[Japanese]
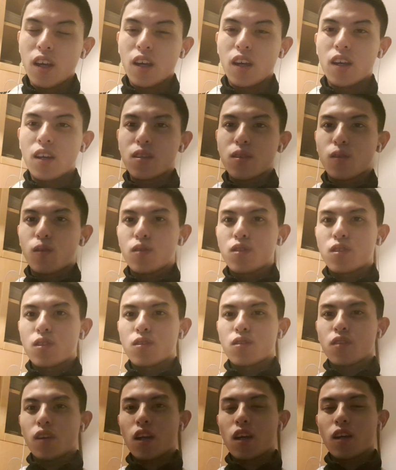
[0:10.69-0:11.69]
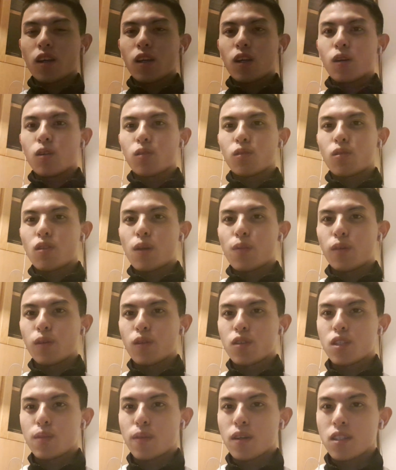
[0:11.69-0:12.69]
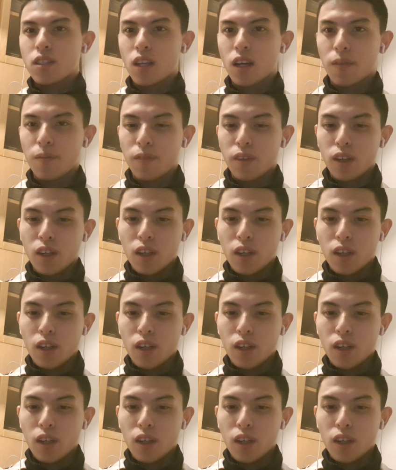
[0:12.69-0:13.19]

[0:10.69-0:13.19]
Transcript: え少しずつ元気を取り戻しました